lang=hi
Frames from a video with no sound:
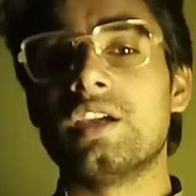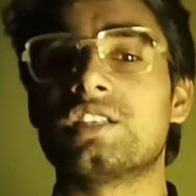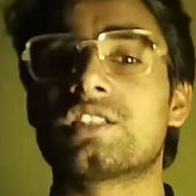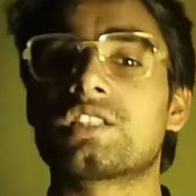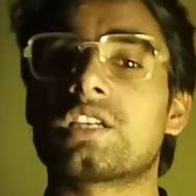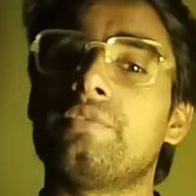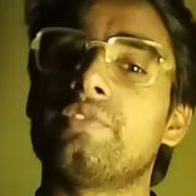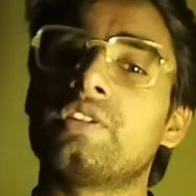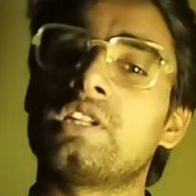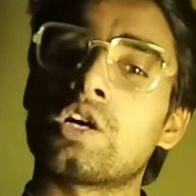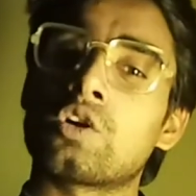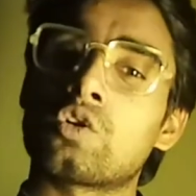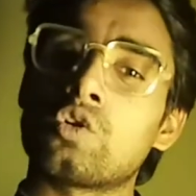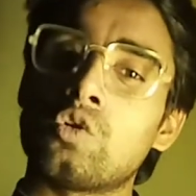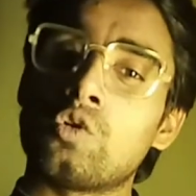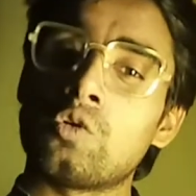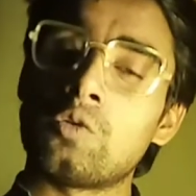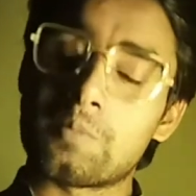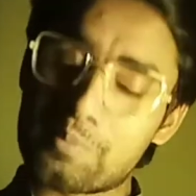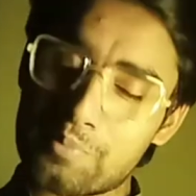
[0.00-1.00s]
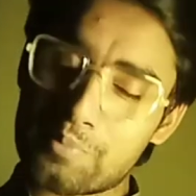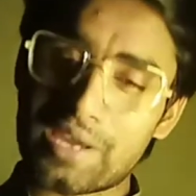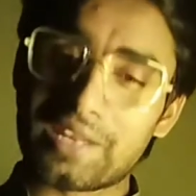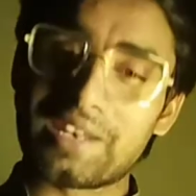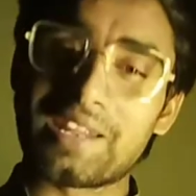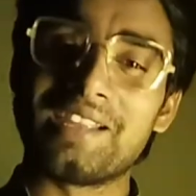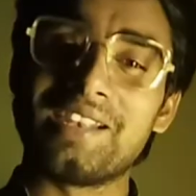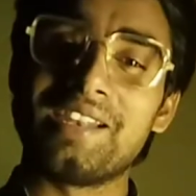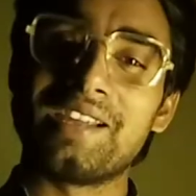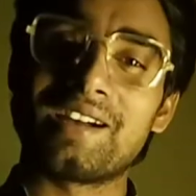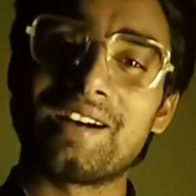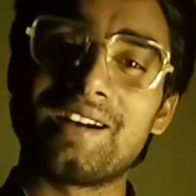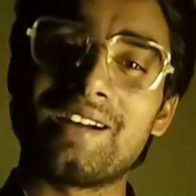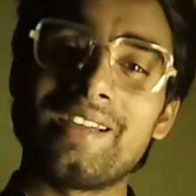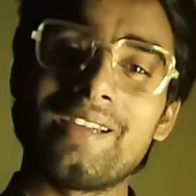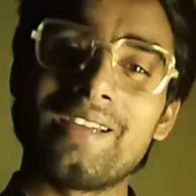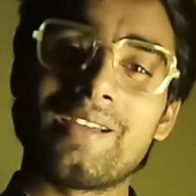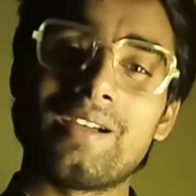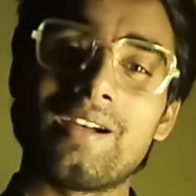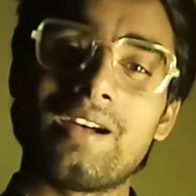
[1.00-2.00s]
इस कविता को मैंने ही लिखा
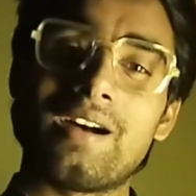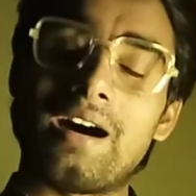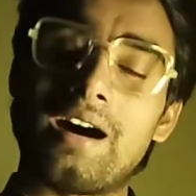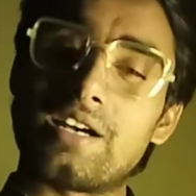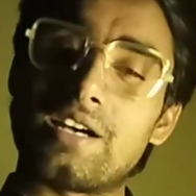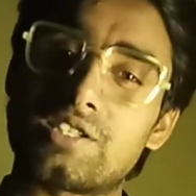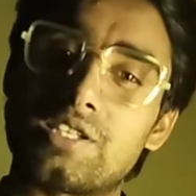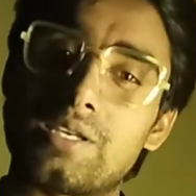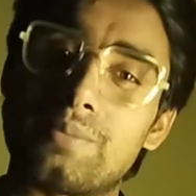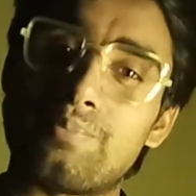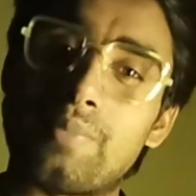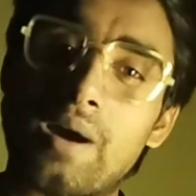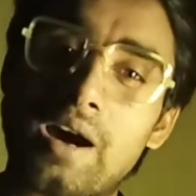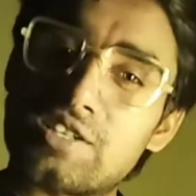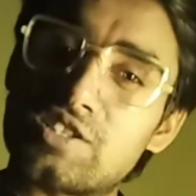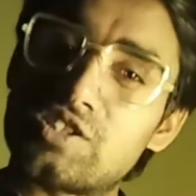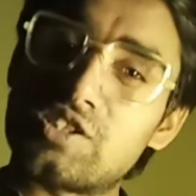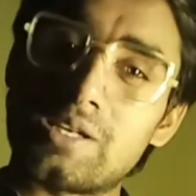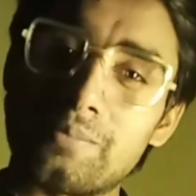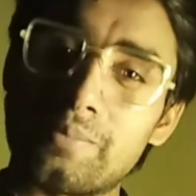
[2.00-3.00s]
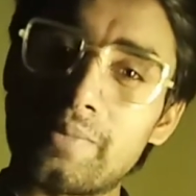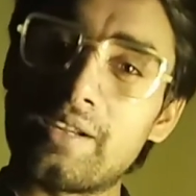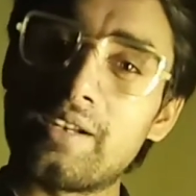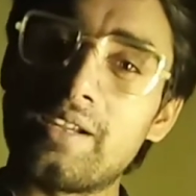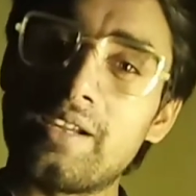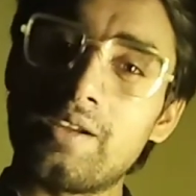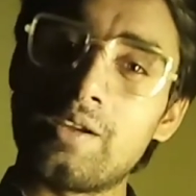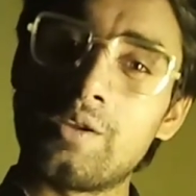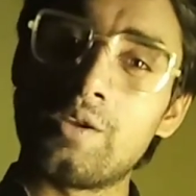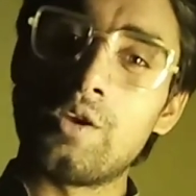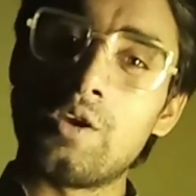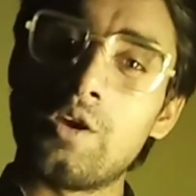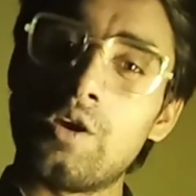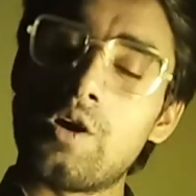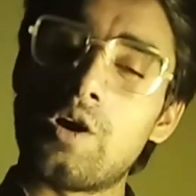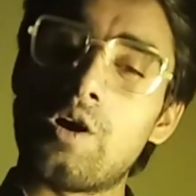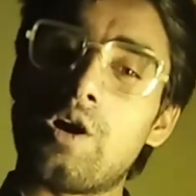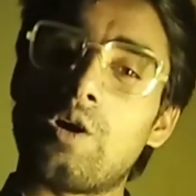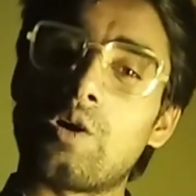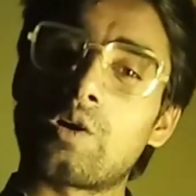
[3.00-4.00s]
है आज से पांच साल पहले
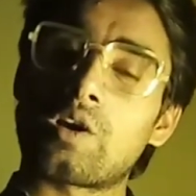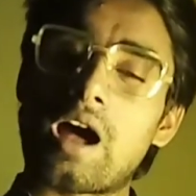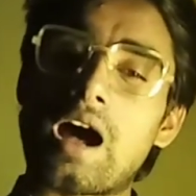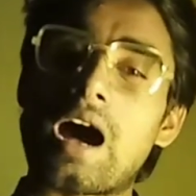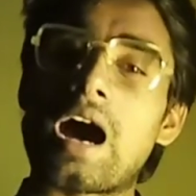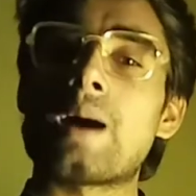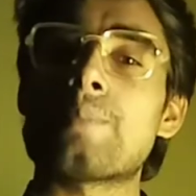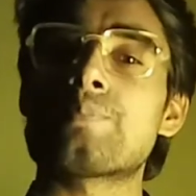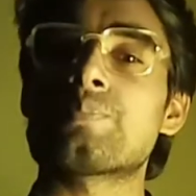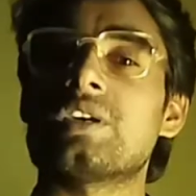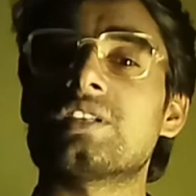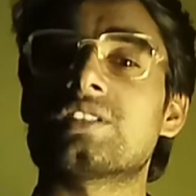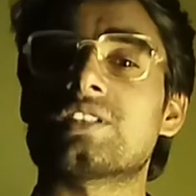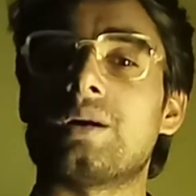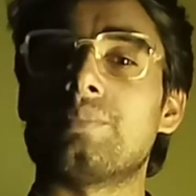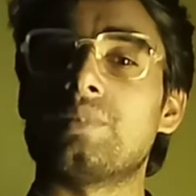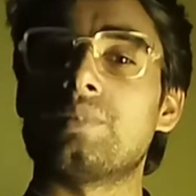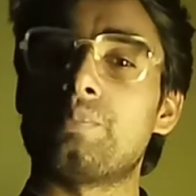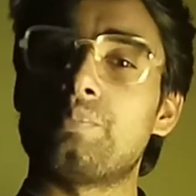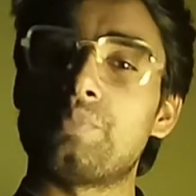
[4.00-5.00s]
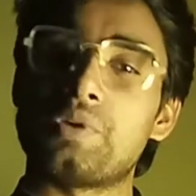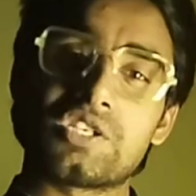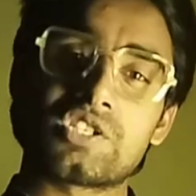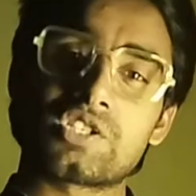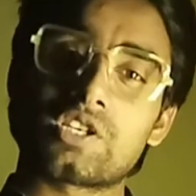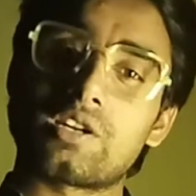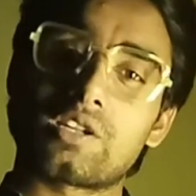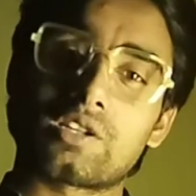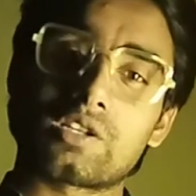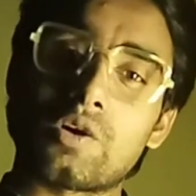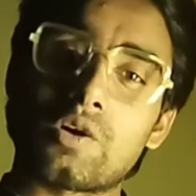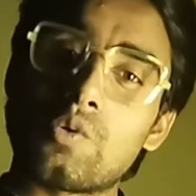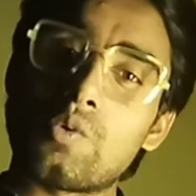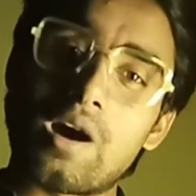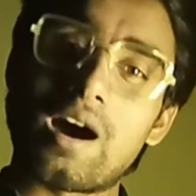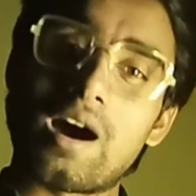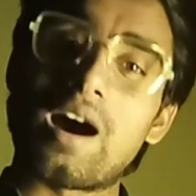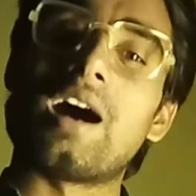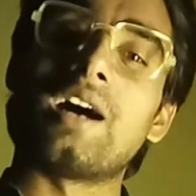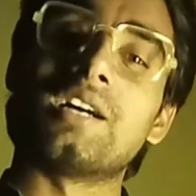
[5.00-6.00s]
और आपके सामने पेश करता हूं
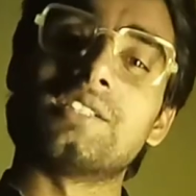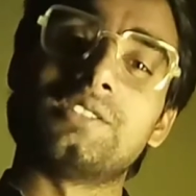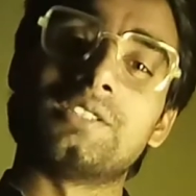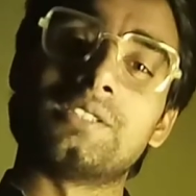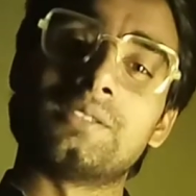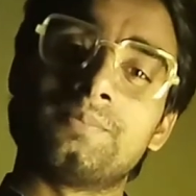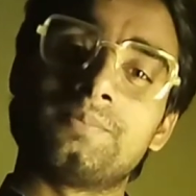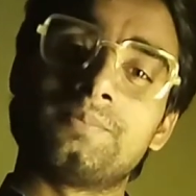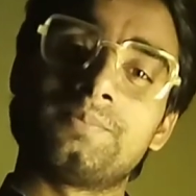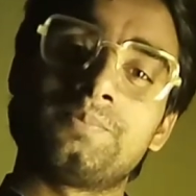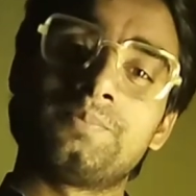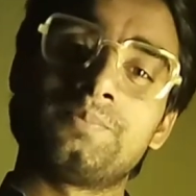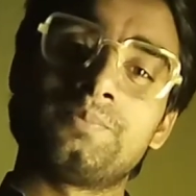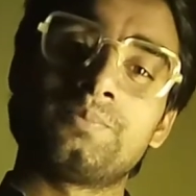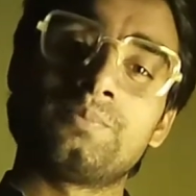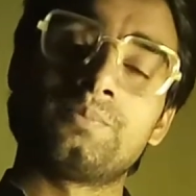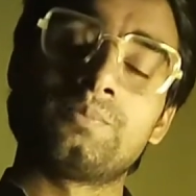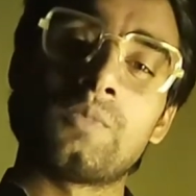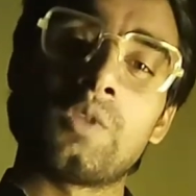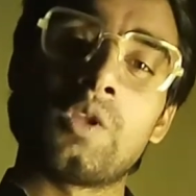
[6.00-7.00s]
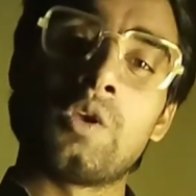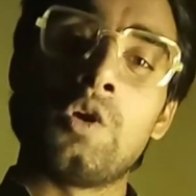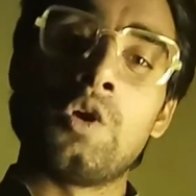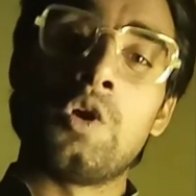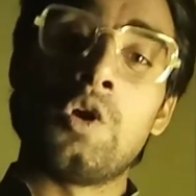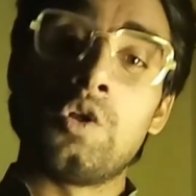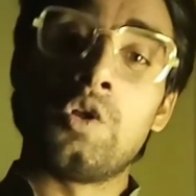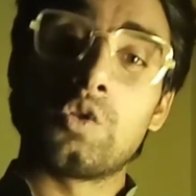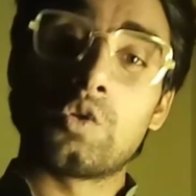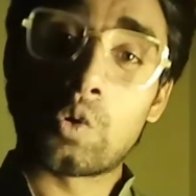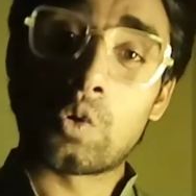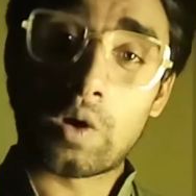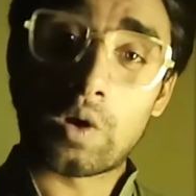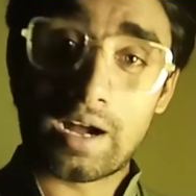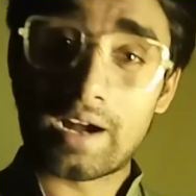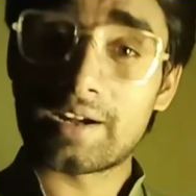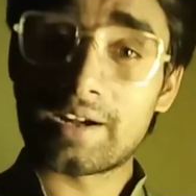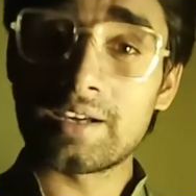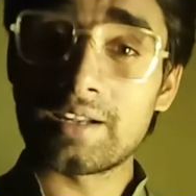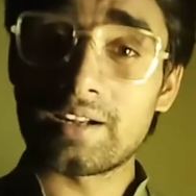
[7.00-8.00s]
आज तो
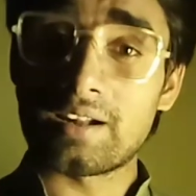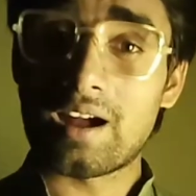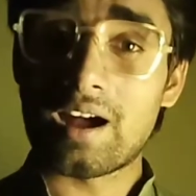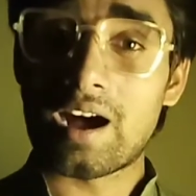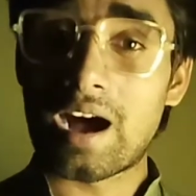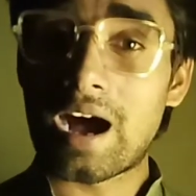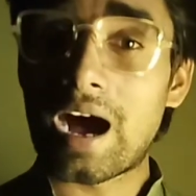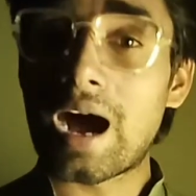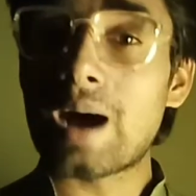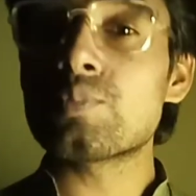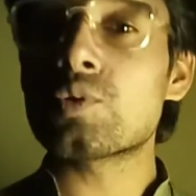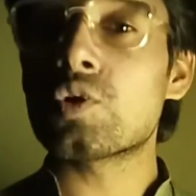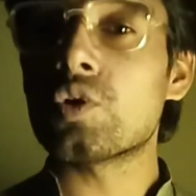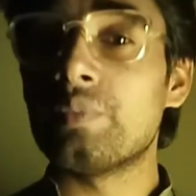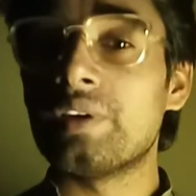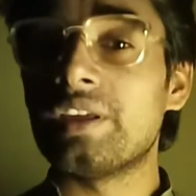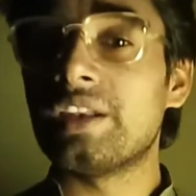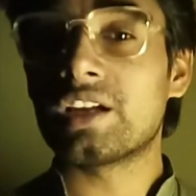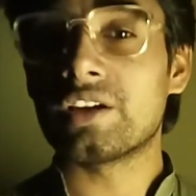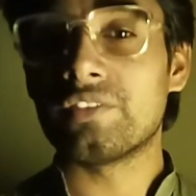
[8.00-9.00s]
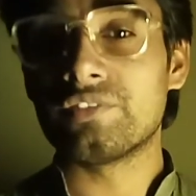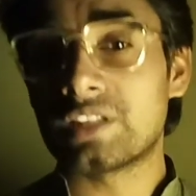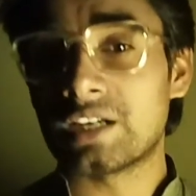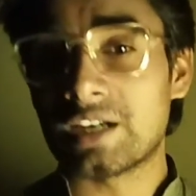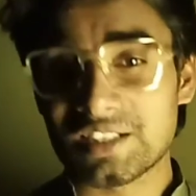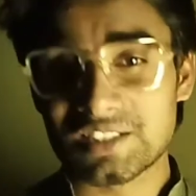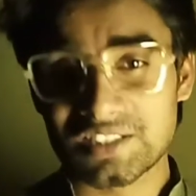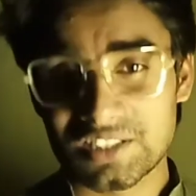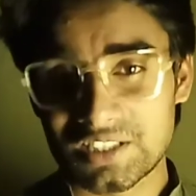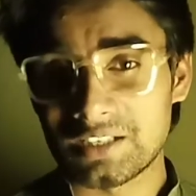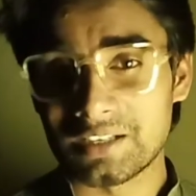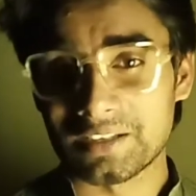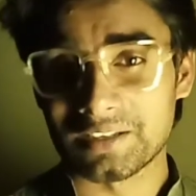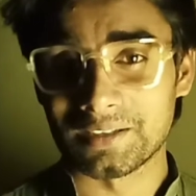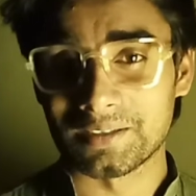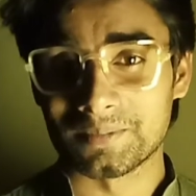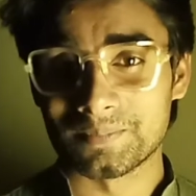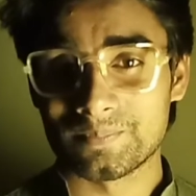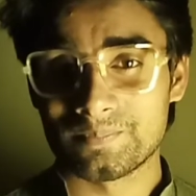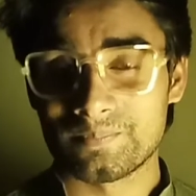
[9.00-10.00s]
अगर आपको मेरी कविता अच्छी
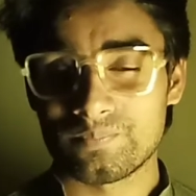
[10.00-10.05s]
लगे